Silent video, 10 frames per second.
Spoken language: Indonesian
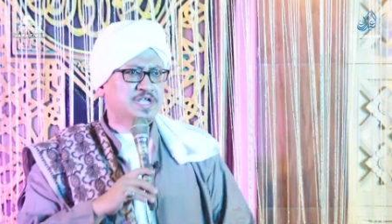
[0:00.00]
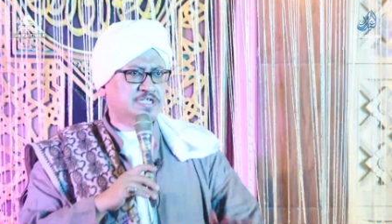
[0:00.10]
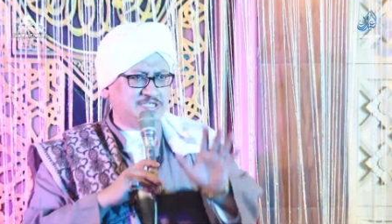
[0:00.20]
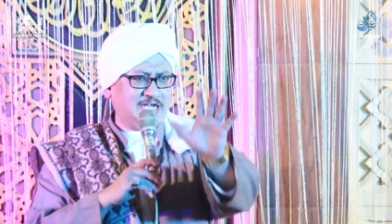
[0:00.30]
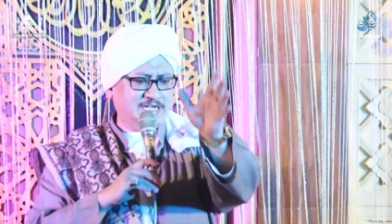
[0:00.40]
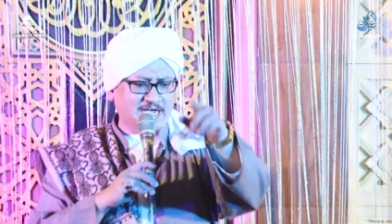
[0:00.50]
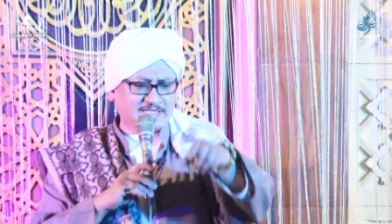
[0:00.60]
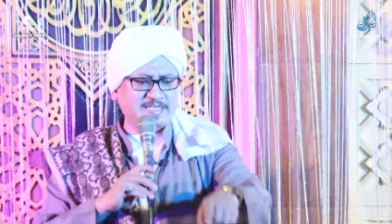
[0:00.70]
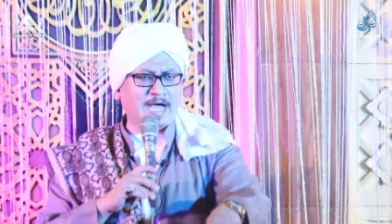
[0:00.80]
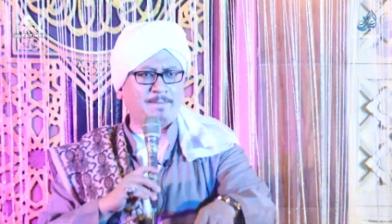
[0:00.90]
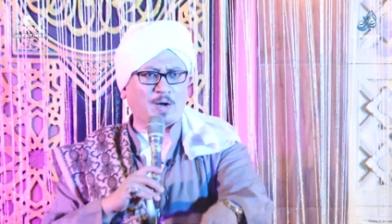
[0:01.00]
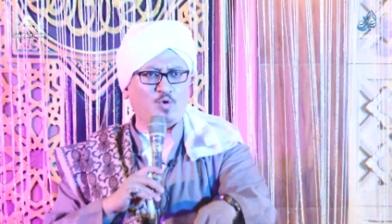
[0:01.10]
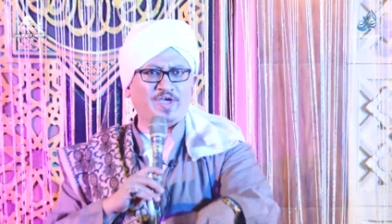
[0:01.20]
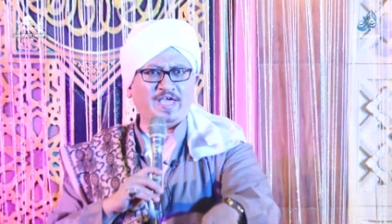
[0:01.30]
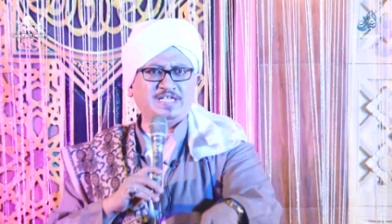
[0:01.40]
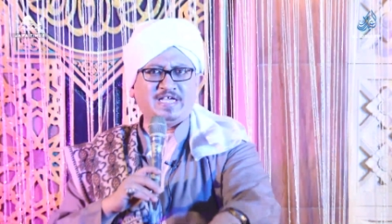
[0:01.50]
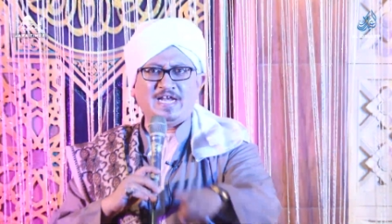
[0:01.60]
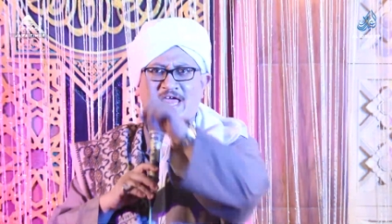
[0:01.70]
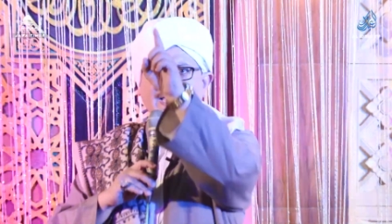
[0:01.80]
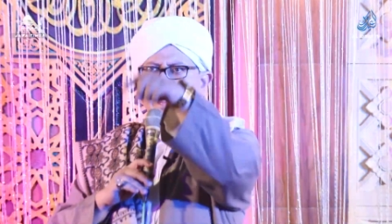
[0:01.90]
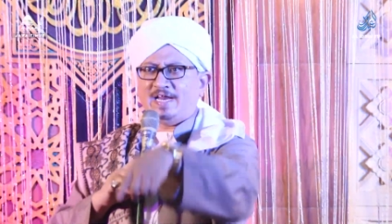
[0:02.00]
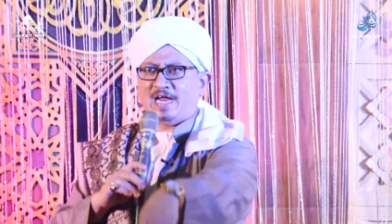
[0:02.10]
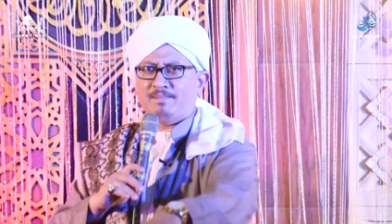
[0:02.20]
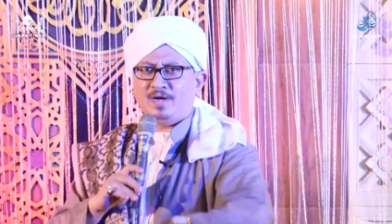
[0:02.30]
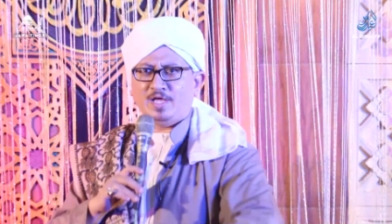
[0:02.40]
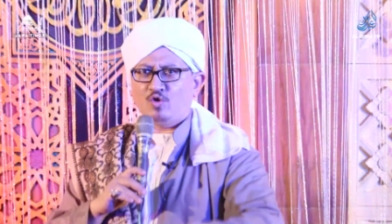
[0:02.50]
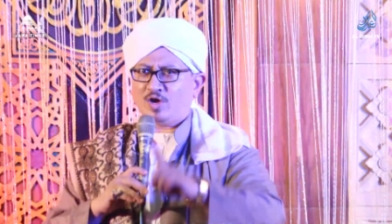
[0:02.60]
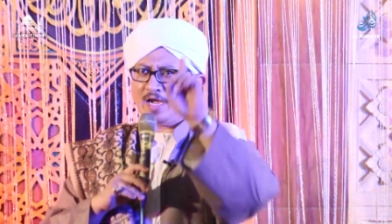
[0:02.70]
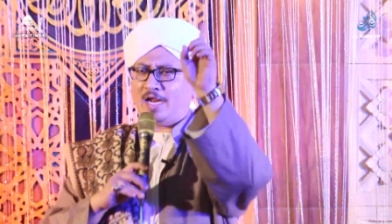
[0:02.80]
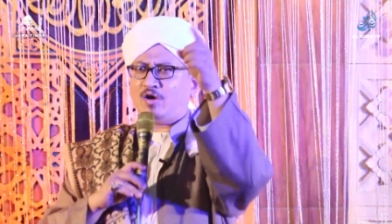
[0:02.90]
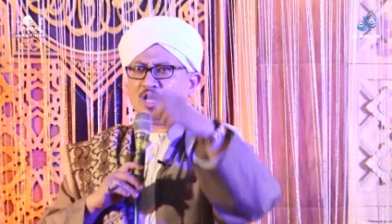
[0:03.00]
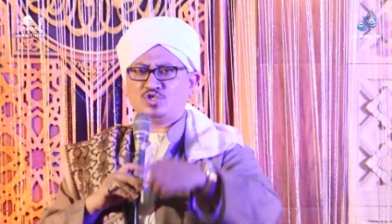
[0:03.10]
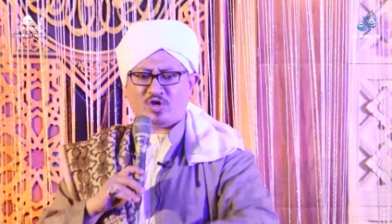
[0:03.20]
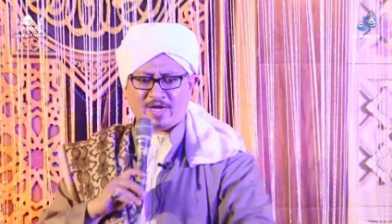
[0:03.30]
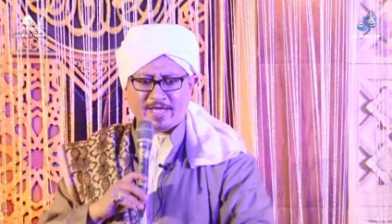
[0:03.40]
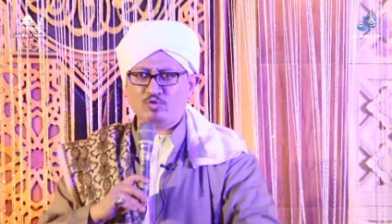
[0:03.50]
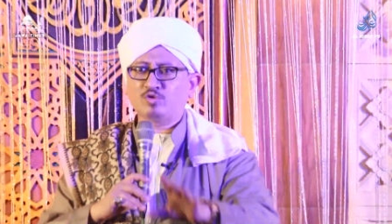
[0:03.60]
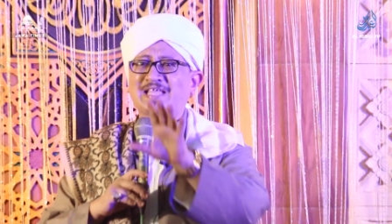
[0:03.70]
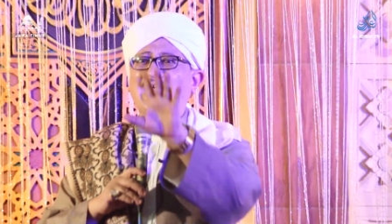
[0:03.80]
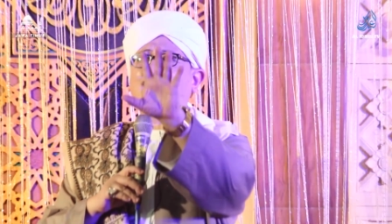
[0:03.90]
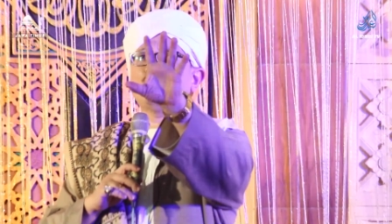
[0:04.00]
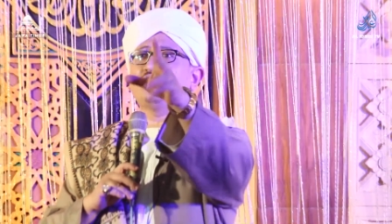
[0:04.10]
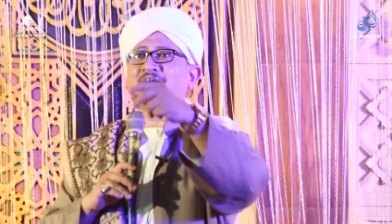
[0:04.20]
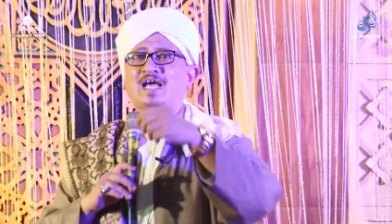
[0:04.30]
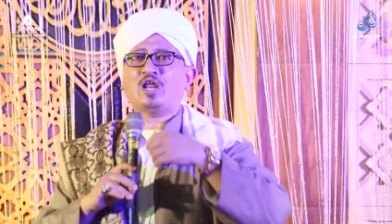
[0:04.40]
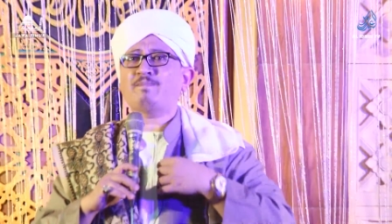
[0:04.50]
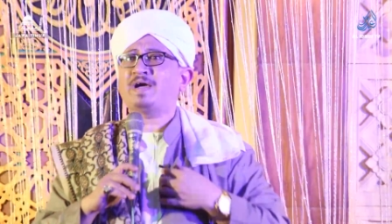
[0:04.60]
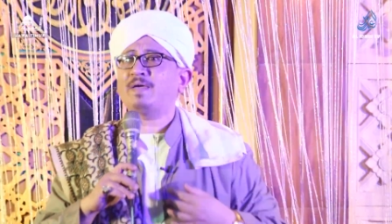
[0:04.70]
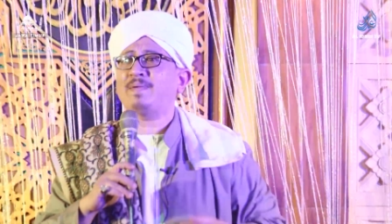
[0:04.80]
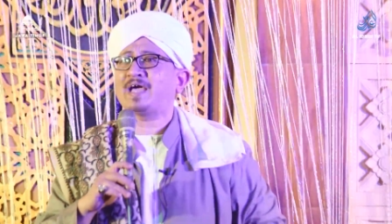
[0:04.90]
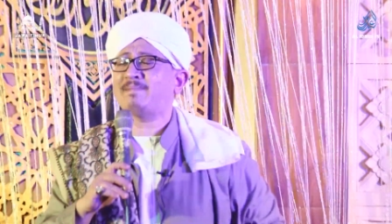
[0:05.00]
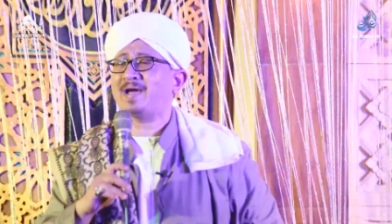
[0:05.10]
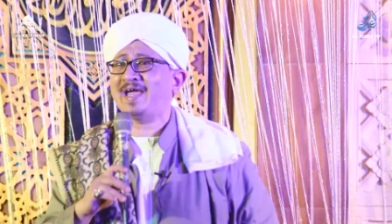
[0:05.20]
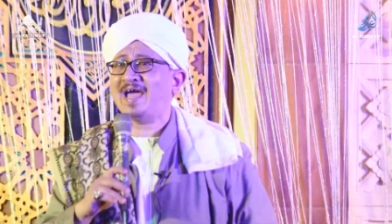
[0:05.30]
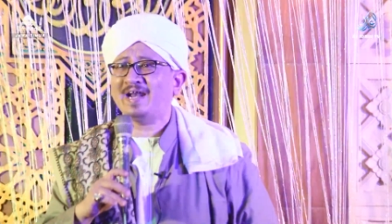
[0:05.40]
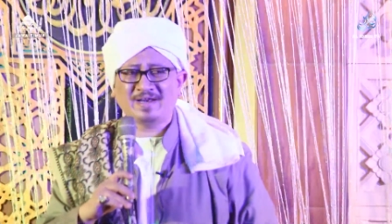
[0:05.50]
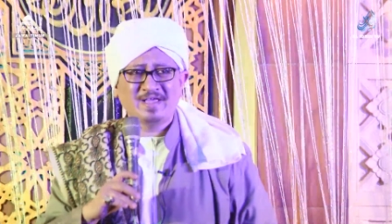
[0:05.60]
Saya tidak perlu izin lagi dengan beliau karena orang soleh itu takut ya kalau pakai pakai pakaian